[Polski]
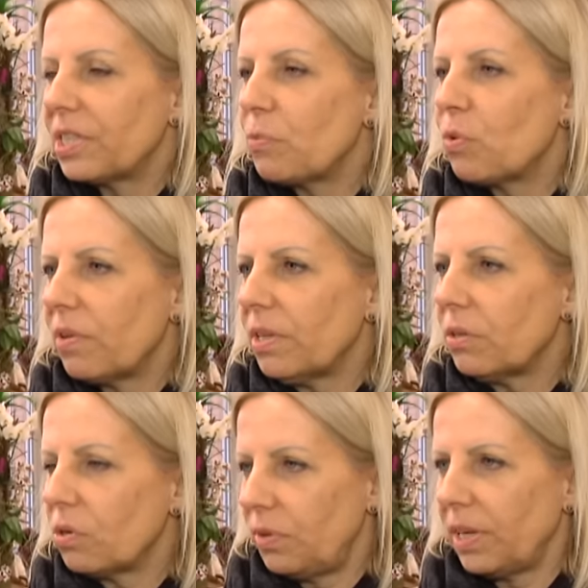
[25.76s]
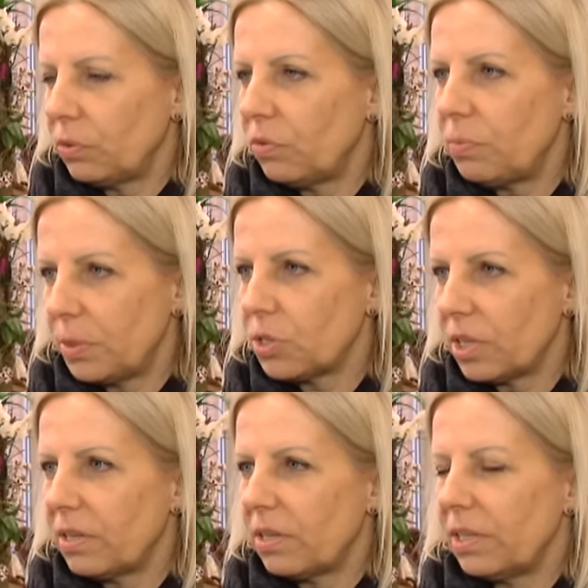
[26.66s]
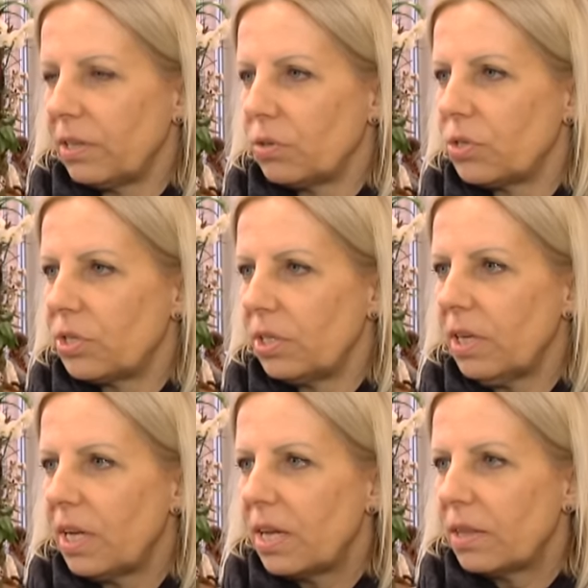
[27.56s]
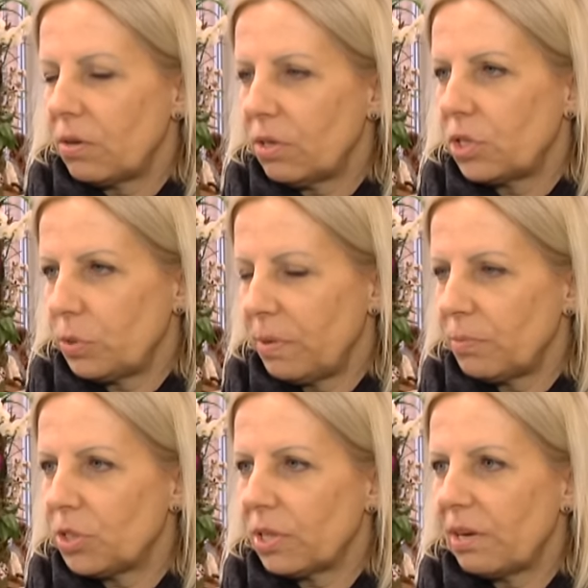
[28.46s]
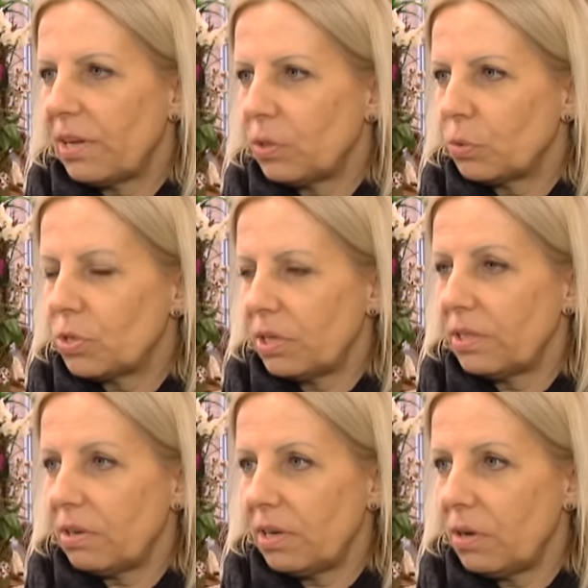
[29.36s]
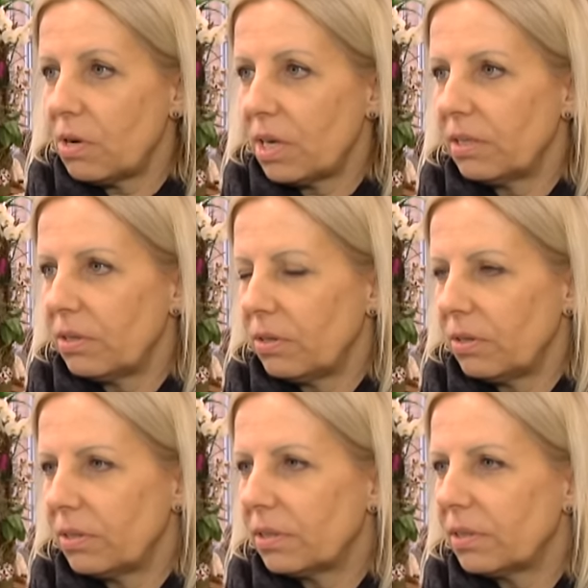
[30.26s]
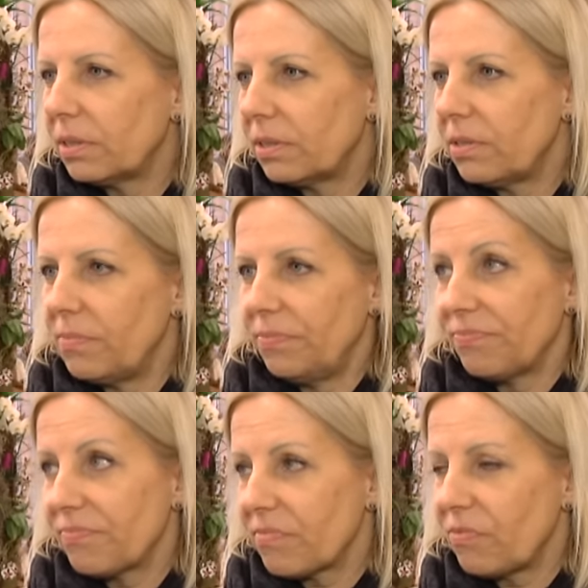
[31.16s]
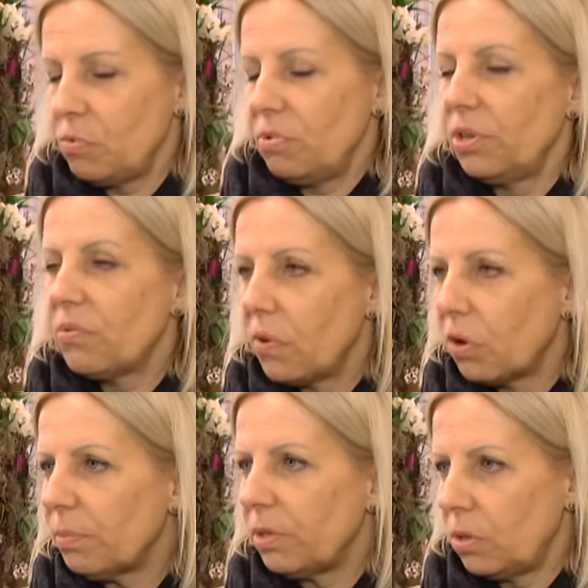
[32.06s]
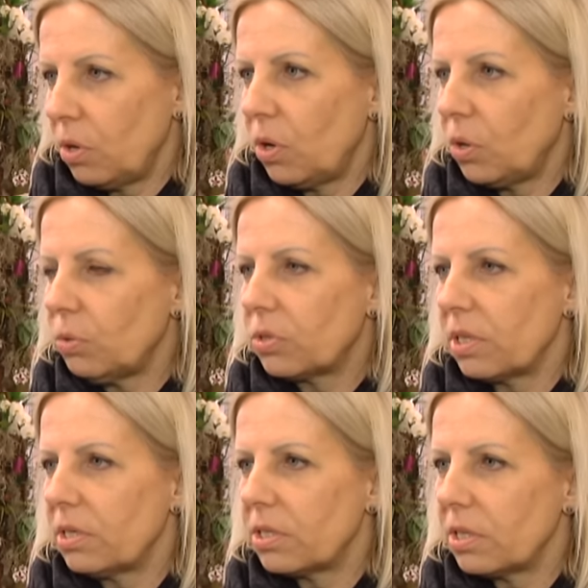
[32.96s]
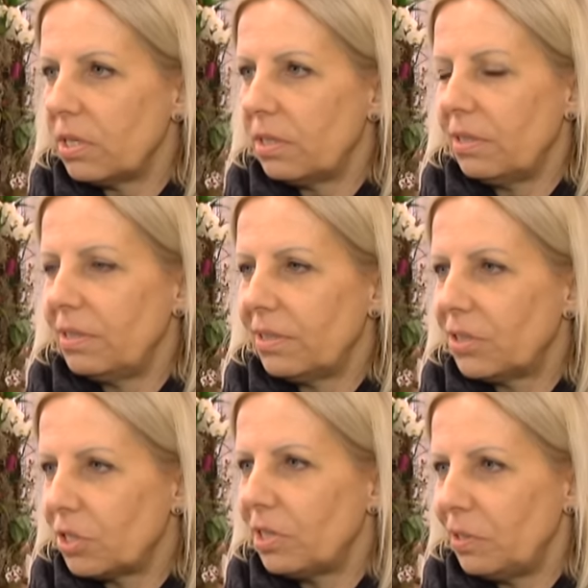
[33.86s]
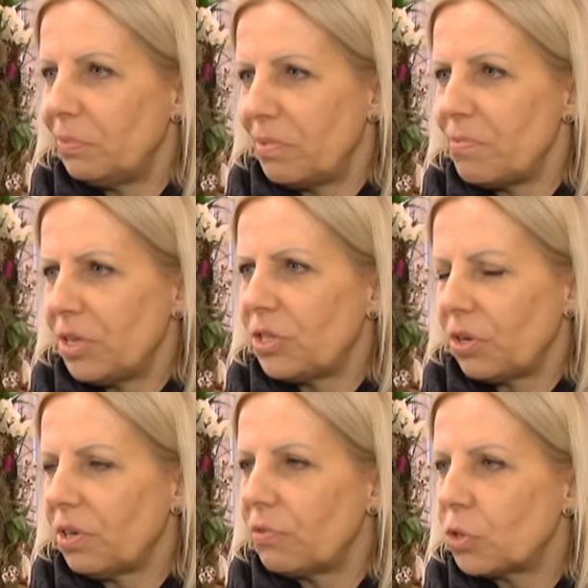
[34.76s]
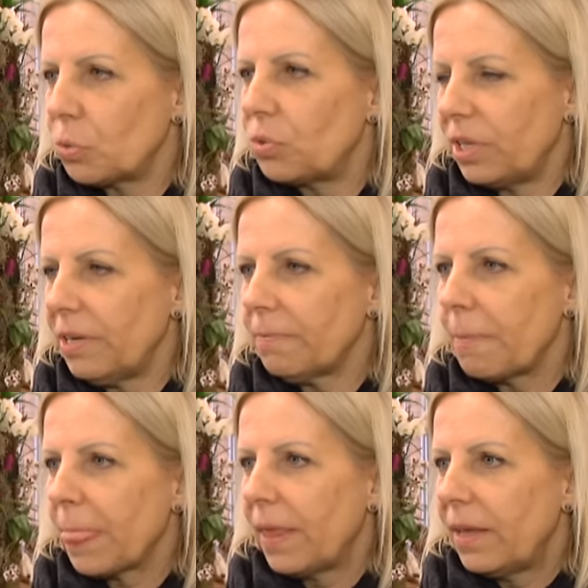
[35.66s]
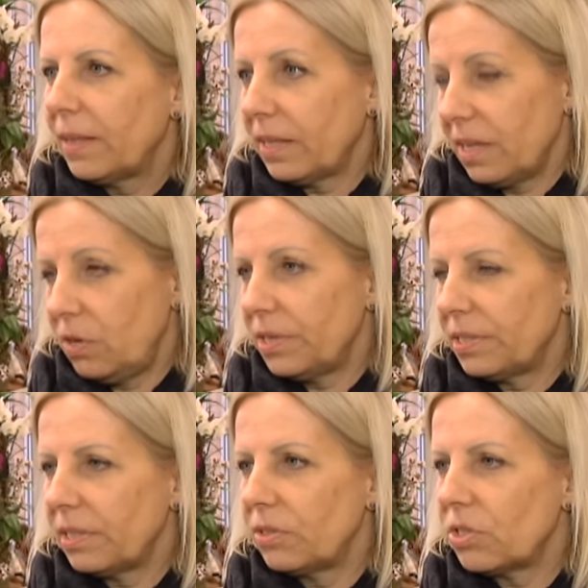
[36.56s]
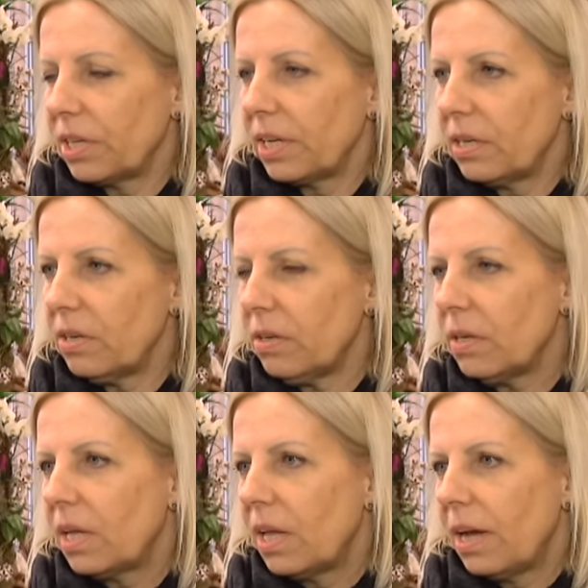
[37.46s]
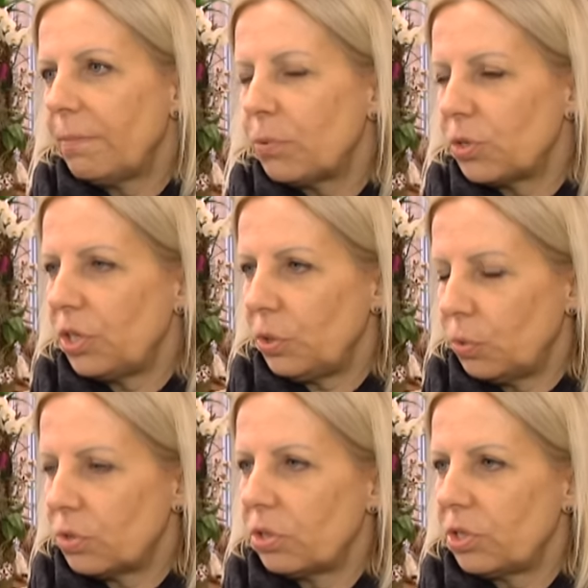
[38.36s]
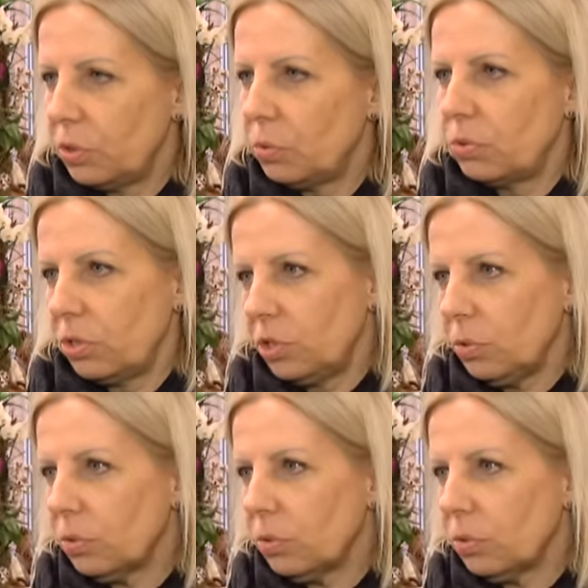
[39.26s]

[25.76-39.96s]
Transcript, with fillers: zamiłowanie do kwiatów w pierwszej kolejności. Trochę trzeba mieć talentu, czyli trochę oka do, y, w ogóle do formy, do koloru, czyli, y, czyli mieć trochę wyczucia takiego estetycznego a później uczyć się, uczyć i